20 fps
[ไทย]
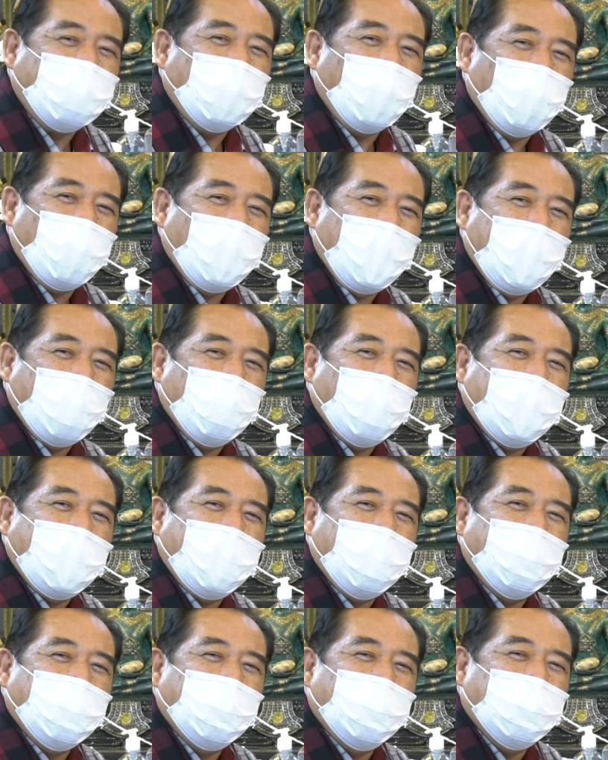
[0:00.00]
ลับออกมาว่า
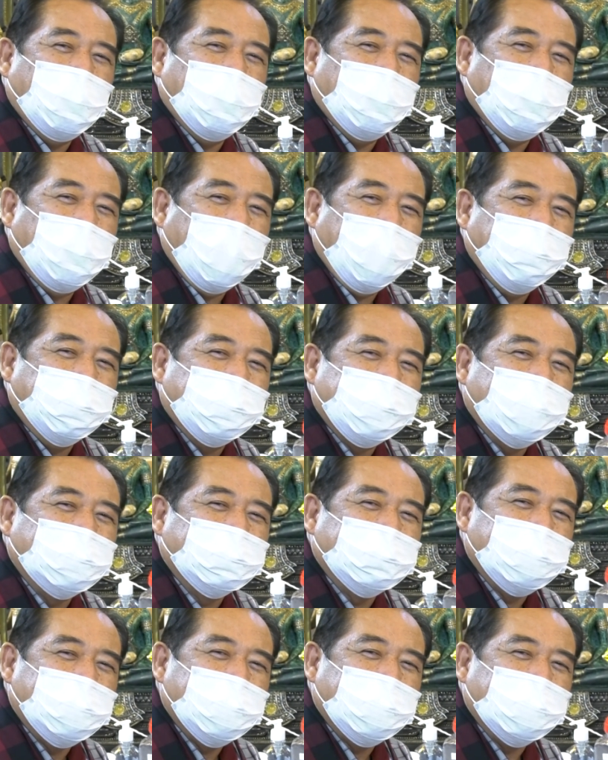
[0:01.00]
เป็นเรื่อ
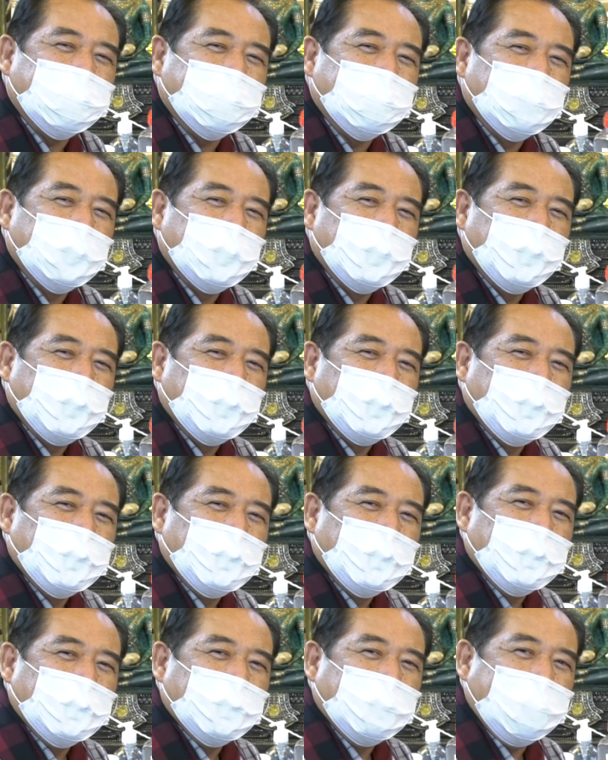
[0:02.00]
งที่
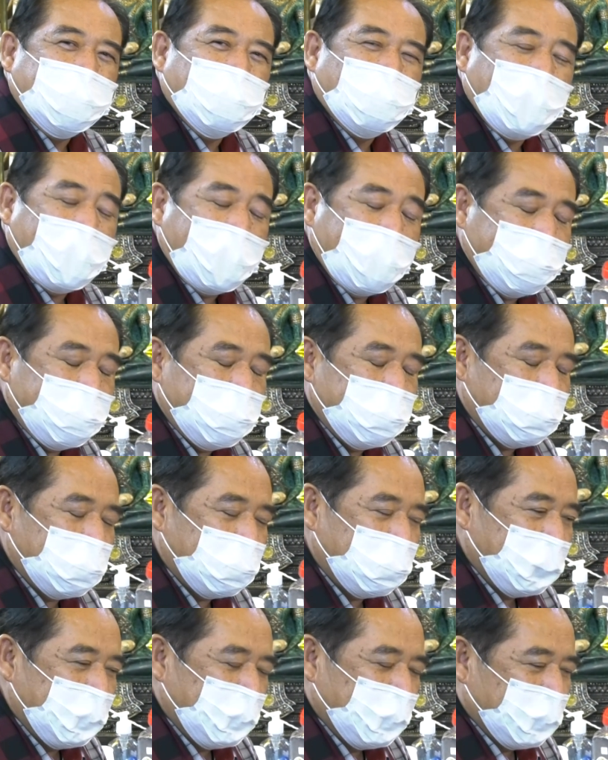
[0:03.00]
เลวร้าย
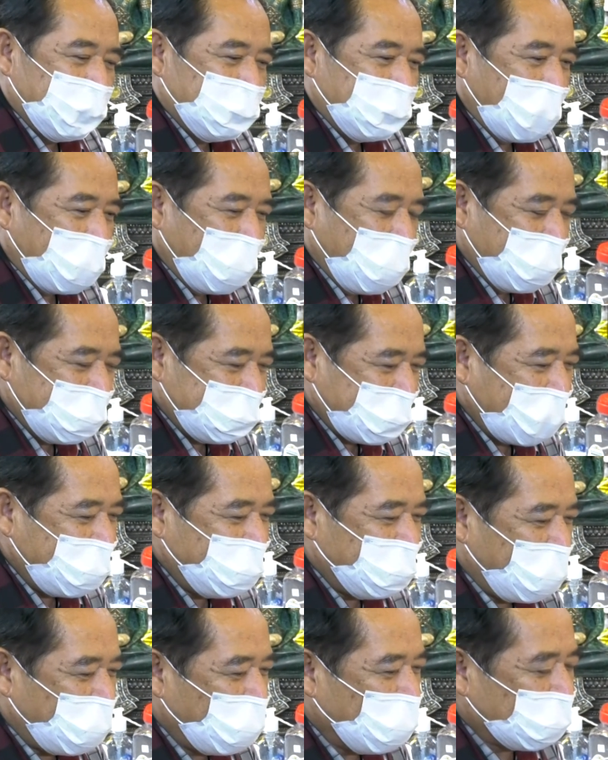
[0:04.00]
อยากให้อาจาร
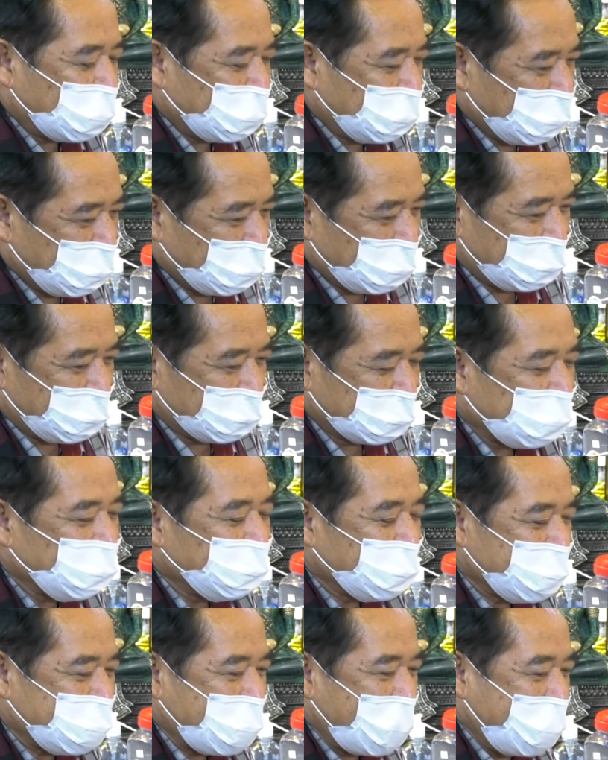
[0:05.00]
ย์ไพโรธรื่
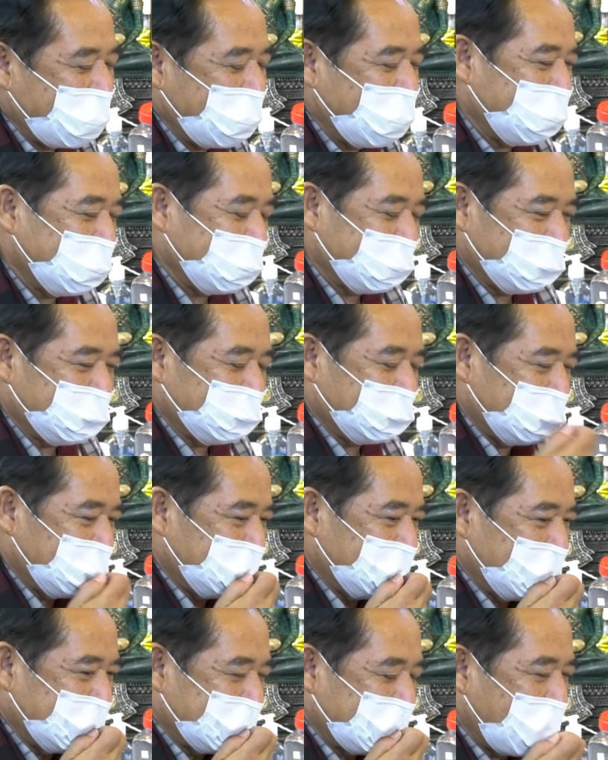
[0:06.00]
นวิชานะฮะ
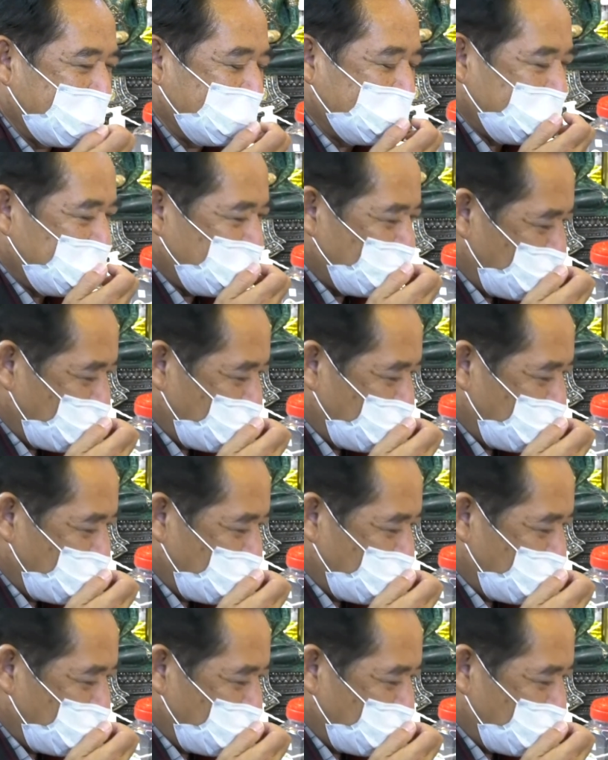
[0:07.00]
อาจารย์ท่าน